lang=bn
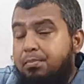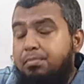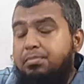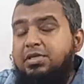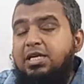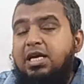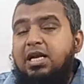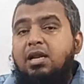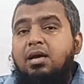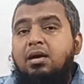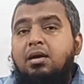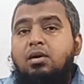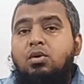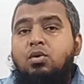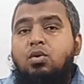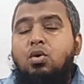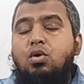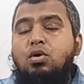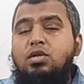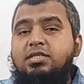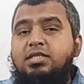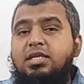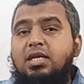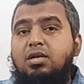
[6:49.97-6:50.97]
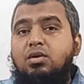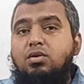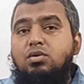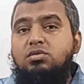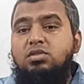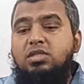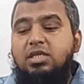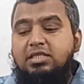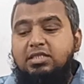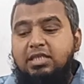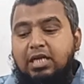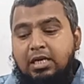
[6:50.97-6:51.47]
যারা হোলসেল
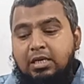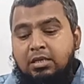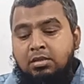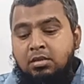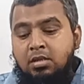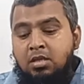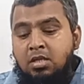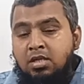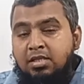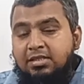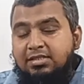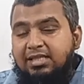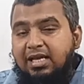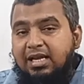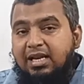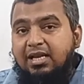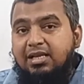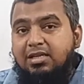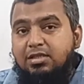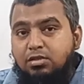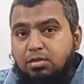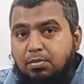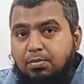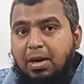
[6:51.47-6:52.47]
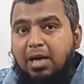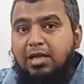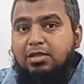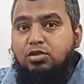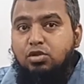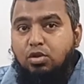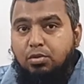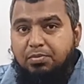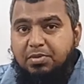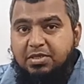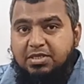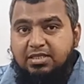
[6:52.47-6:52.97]
করতে চান তারা কিন্তু
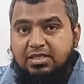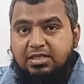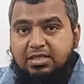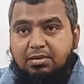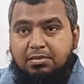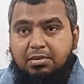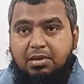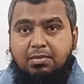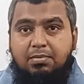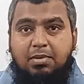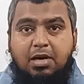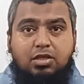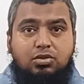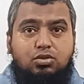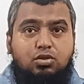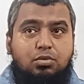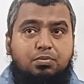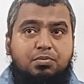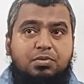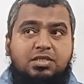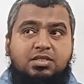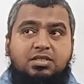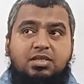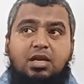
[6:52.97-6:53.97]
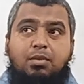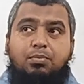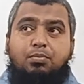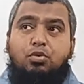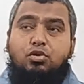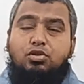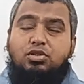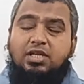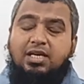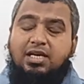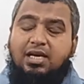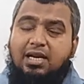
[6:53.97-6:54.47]
বাহাত্তর পিস নিতে পারেন বাহাত্তর পিস নিলে
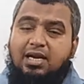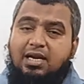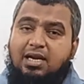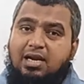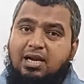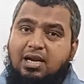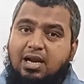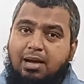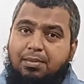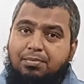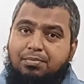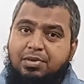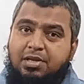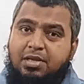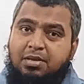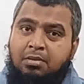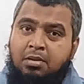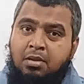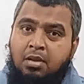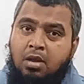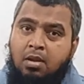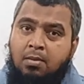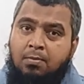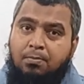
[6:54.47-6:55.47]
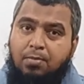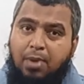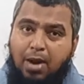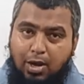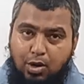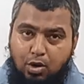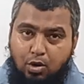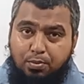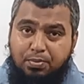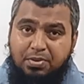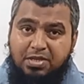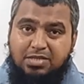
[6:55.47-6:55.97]
প্রতি কালারের আপনি
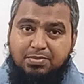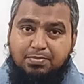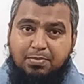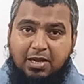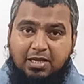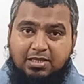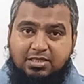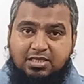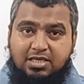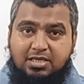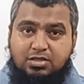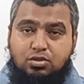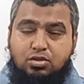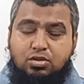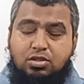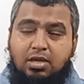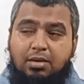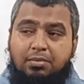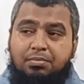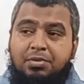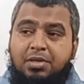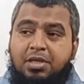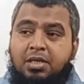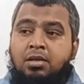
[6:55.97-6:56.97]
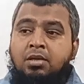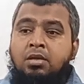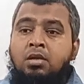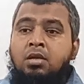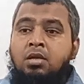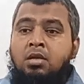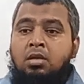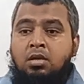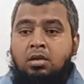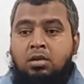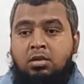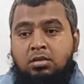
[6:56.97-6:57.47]
বারো পিস পাচ্ছেন যদি আপনি
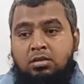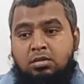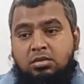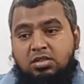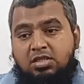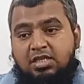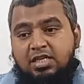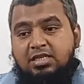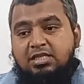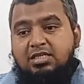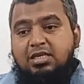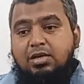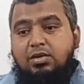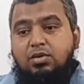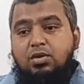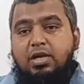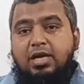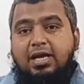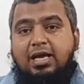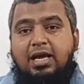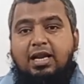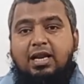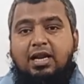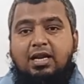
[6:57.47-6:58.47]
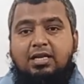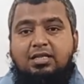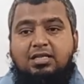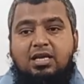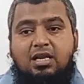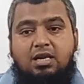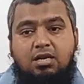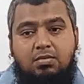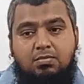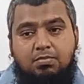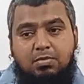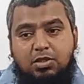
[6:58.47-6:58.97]
তিনটা করে কালার দেন
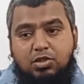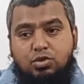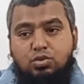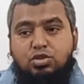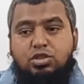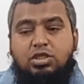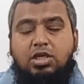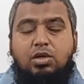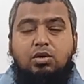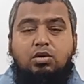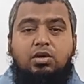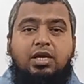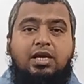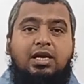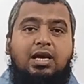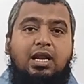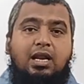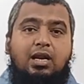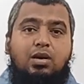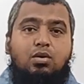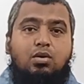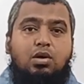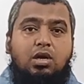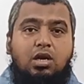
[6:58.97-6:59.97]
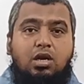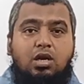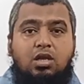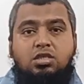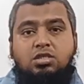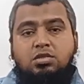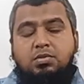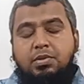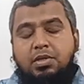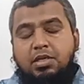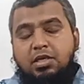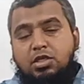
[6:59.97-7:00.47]
বা দুইটা করে কালারও কারো গেছে
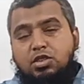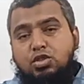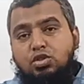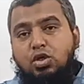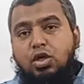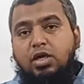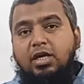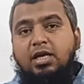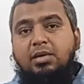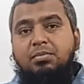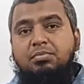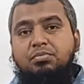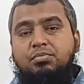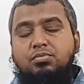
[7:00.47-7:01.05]
বিক্রি ছয়টা